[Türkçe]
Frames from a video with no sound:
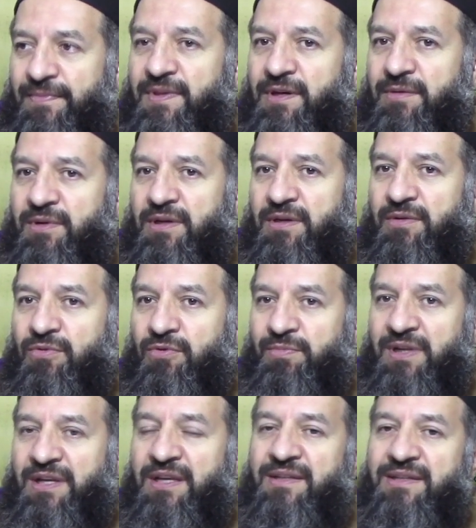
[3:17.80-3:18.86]
Tabi o
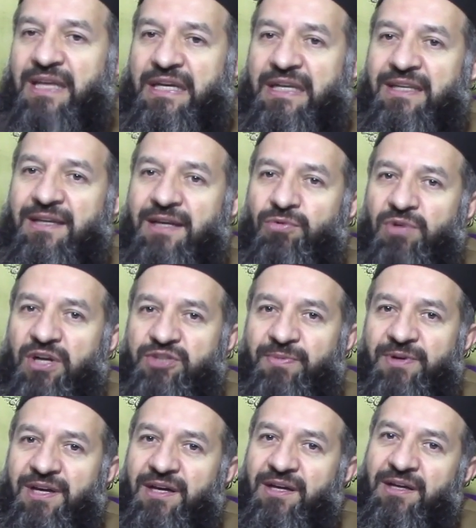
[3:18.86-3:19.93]
bilginin derinliğine
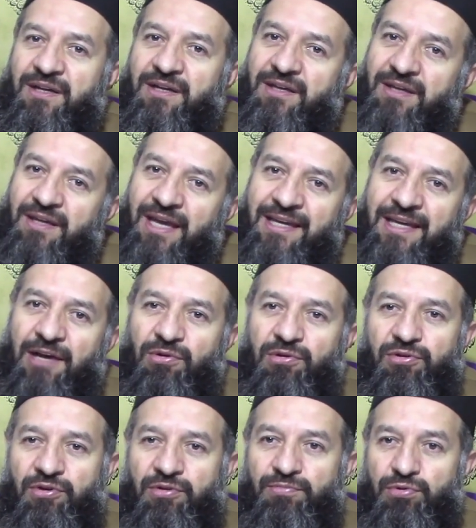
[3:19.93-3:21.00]
ulaşmaya engel
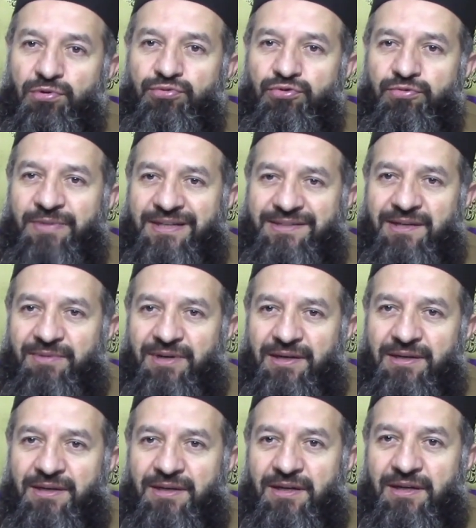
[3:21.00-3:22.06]
oluyor bulunduğu mertebe.
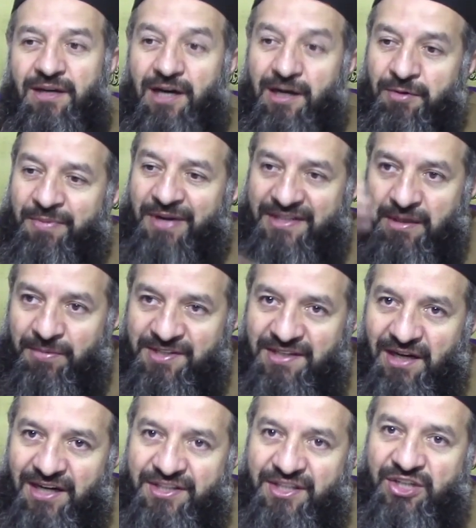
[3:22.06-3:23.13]
Ama mertebesi
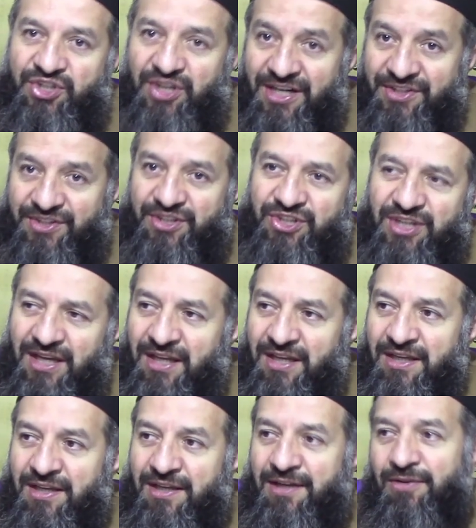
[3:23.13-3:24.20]
arttıkça arttıkça
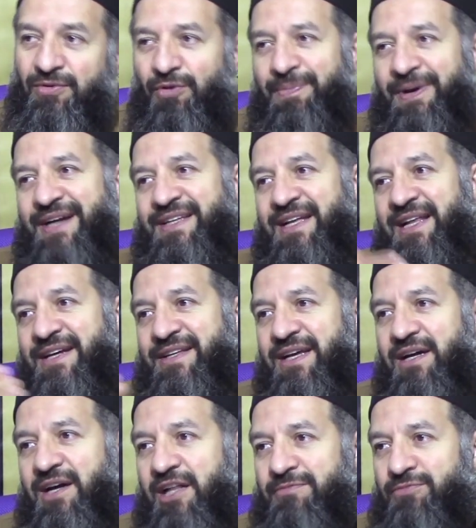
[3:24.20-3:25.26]
o perdeler de
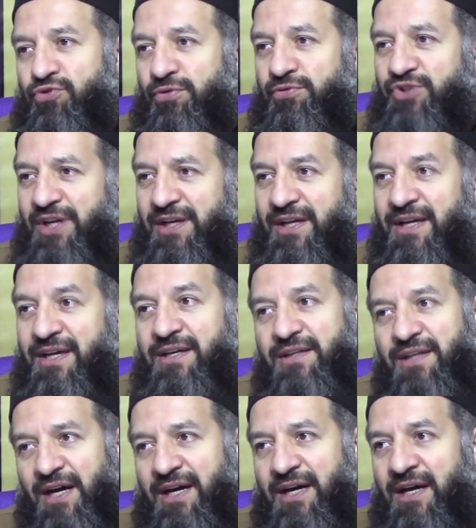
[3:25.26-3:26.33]
kalkmış olacak.
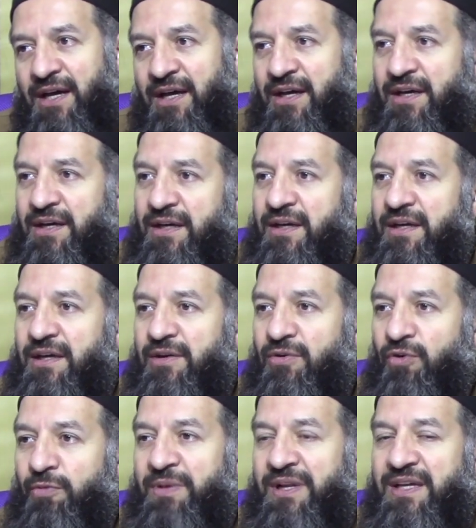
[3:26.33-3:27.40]
Daha e,
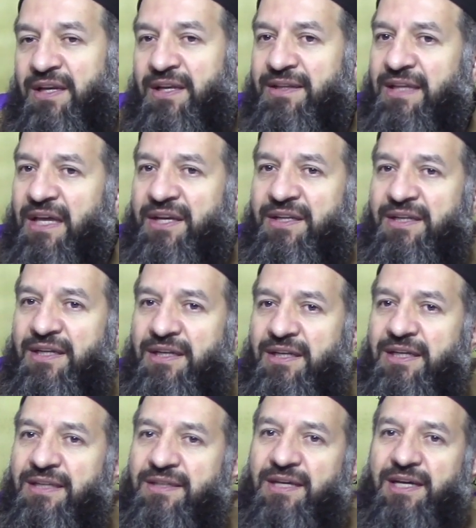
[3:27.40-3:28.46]
o bilginin derinliğini
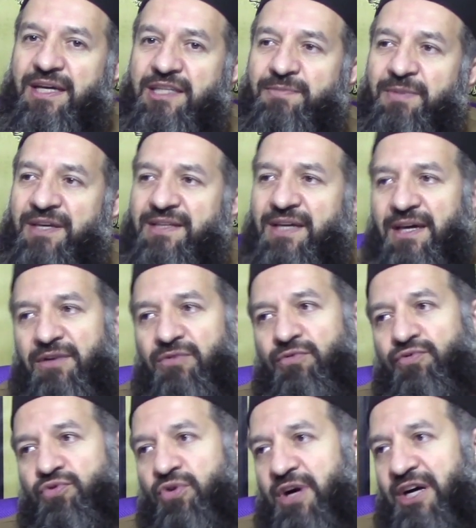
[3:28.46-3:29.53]
idrak etmekte
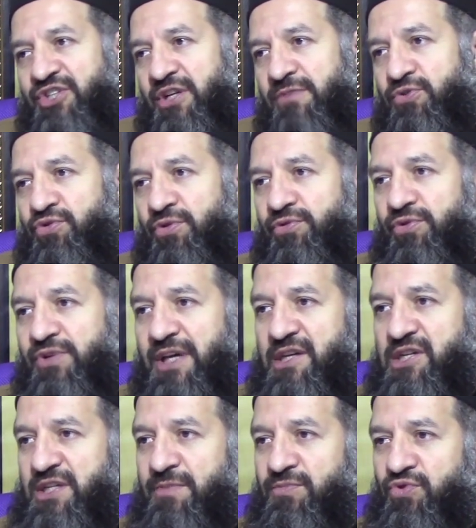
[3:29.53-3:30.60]
ufku açılmış oluyor,
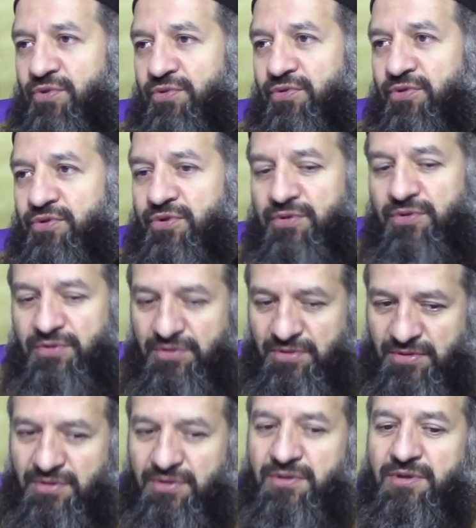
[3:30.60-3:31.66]
genişlemiş oluyor.
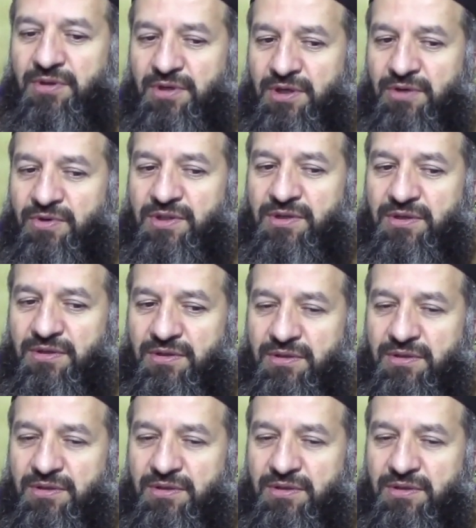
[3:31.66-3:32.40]
Evet.